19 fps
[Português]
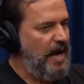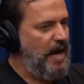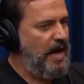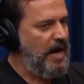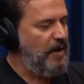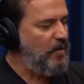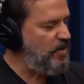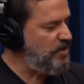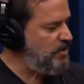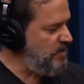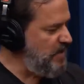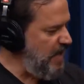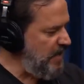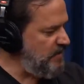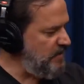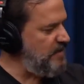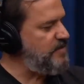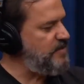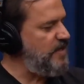a
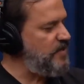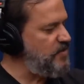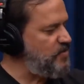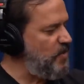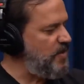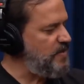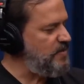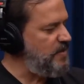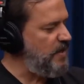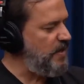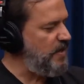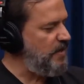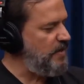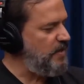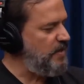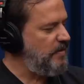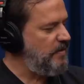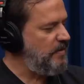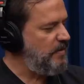quantidade das lesões
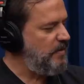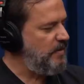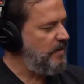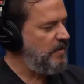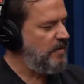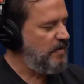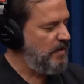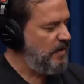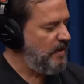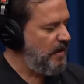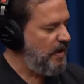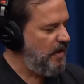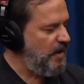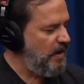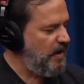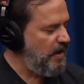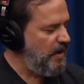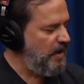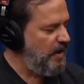dele.
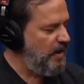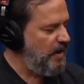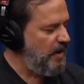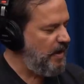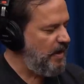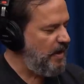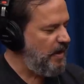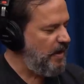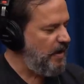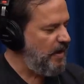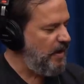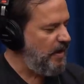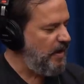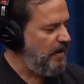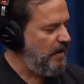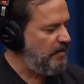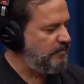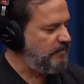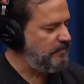
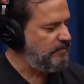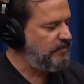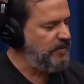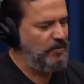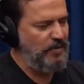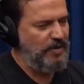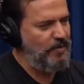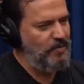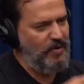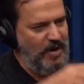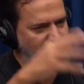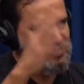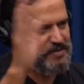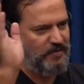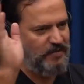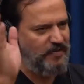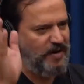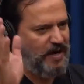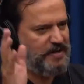É... E eu não lembro o
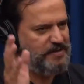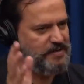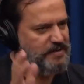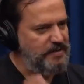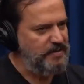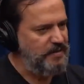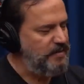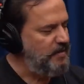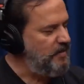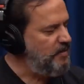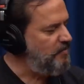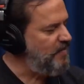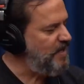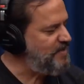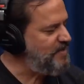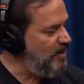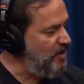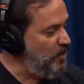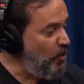resto da frase.
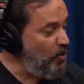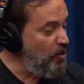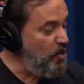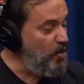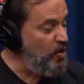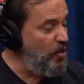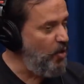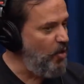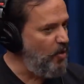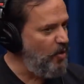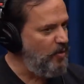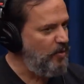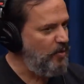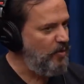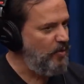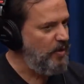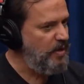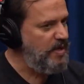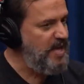Mas ele
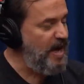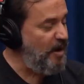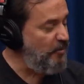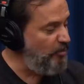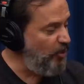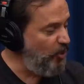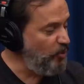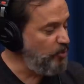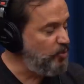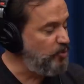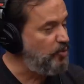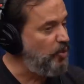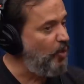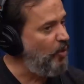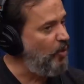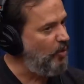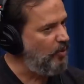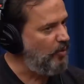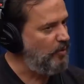olhou e
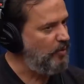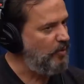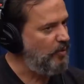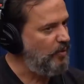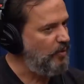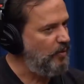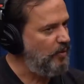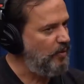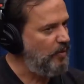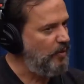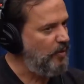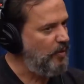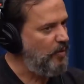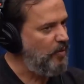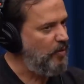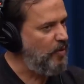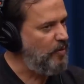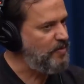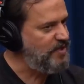apontou
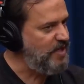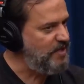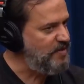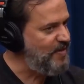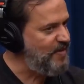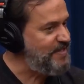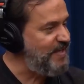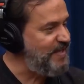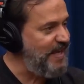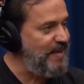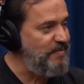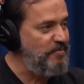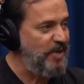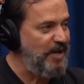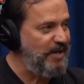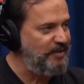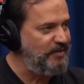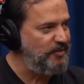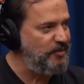como se ele estivesse
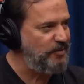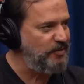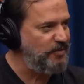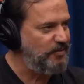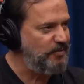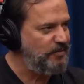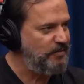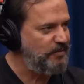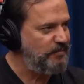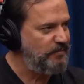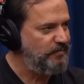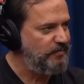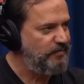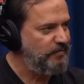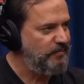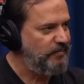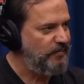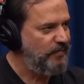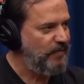lembrando
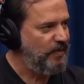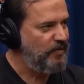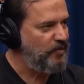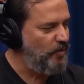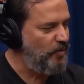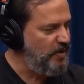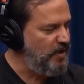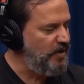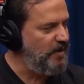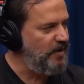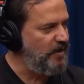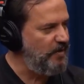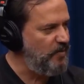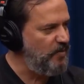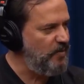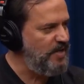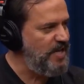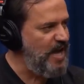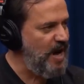do
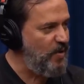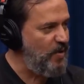menino e a